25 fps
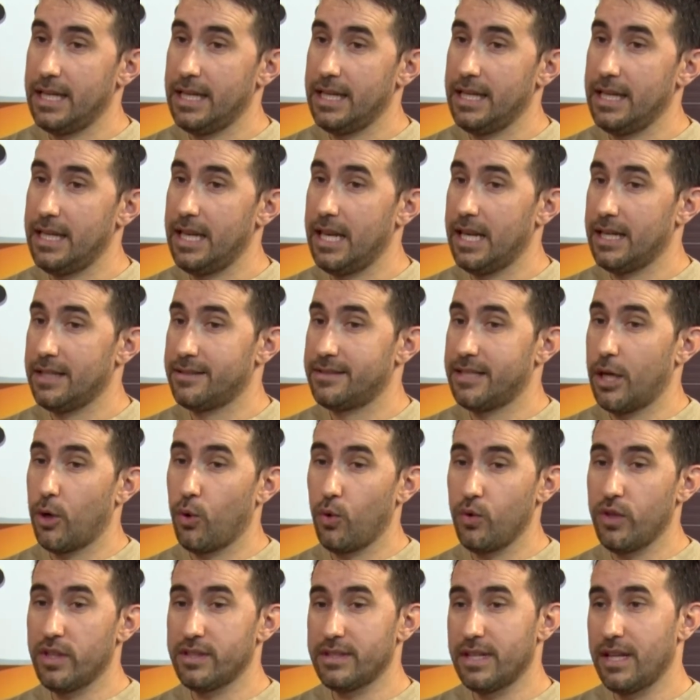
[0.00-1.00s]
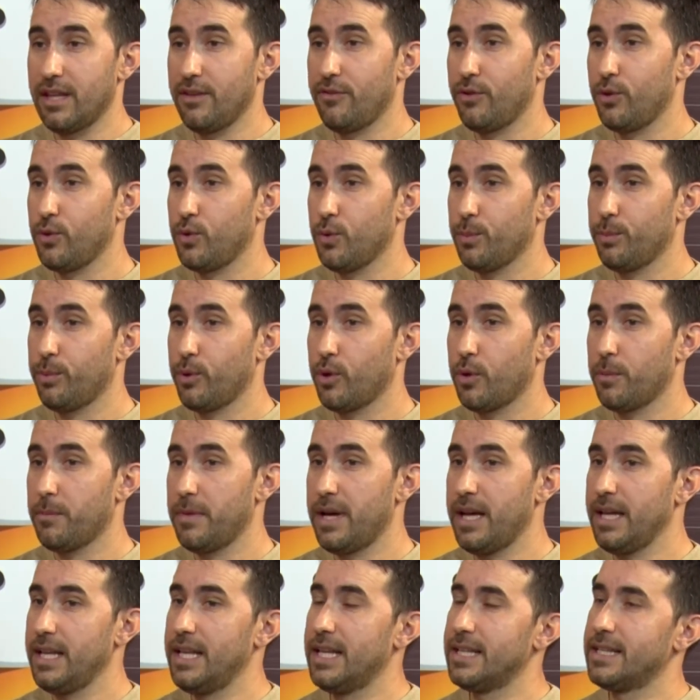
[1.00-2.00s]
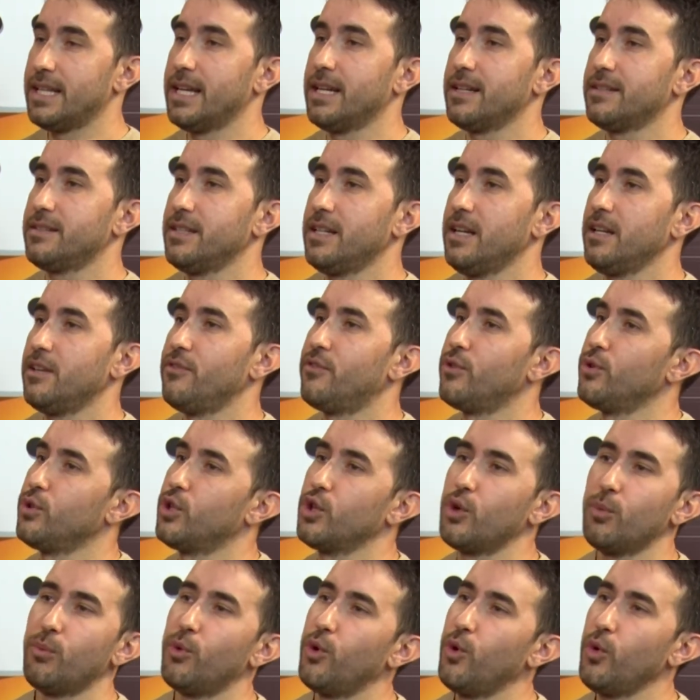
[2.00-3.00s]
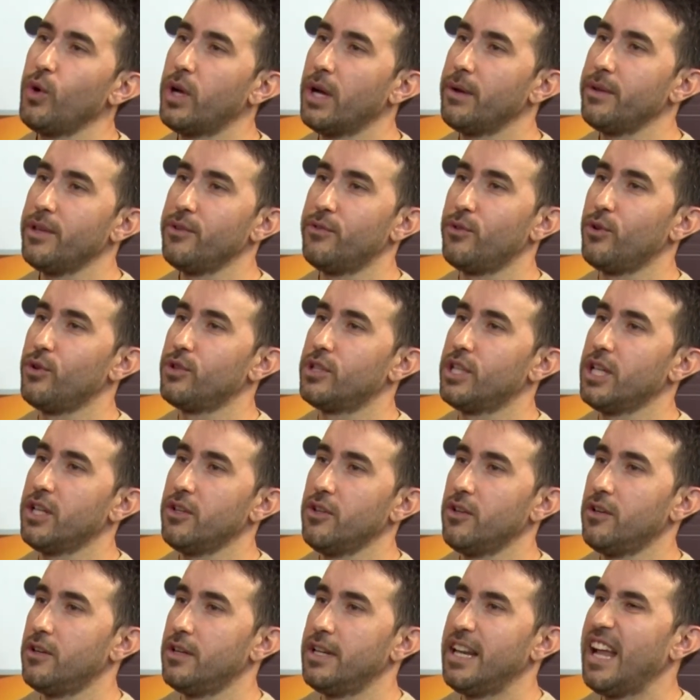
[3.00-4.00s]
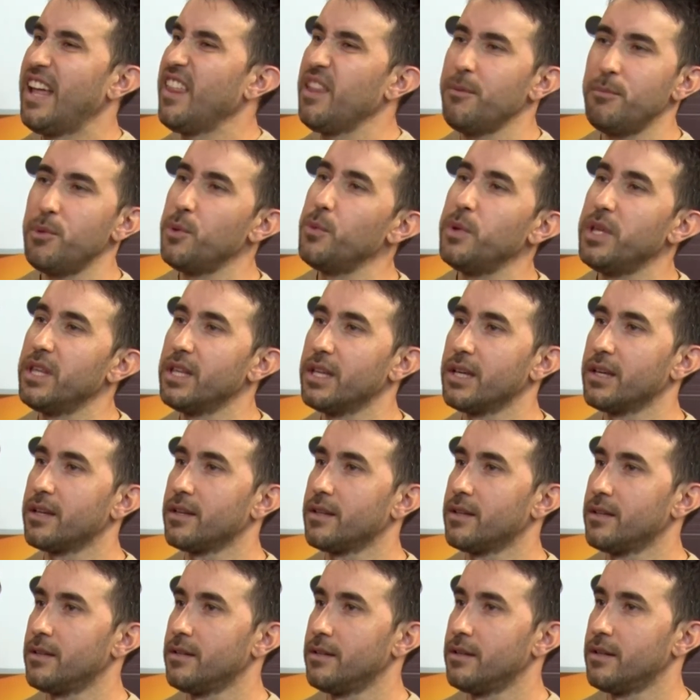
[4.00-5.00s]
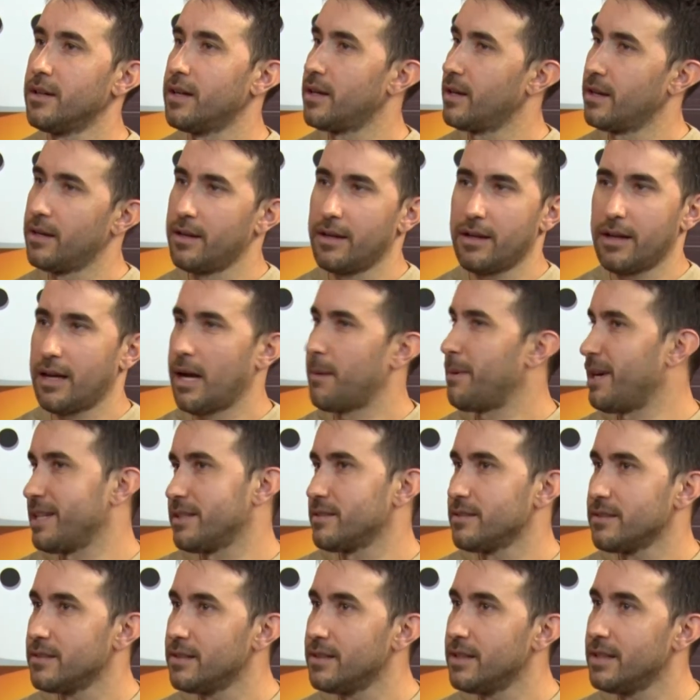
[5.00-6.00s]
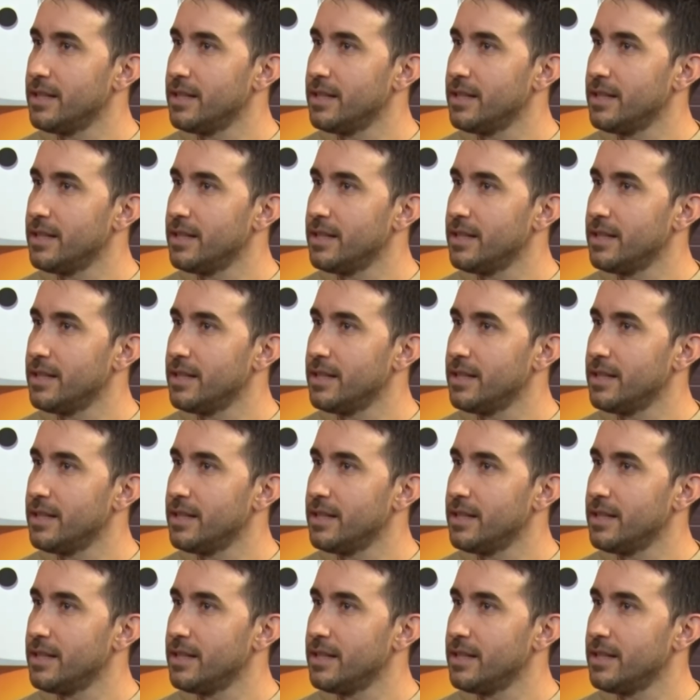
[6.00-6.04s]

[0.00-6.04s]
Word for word: Y la segunda ya la disfruté un poco más. Y la tercera la disfruté como nunca había disfrutado nada en mi vida. Jamás.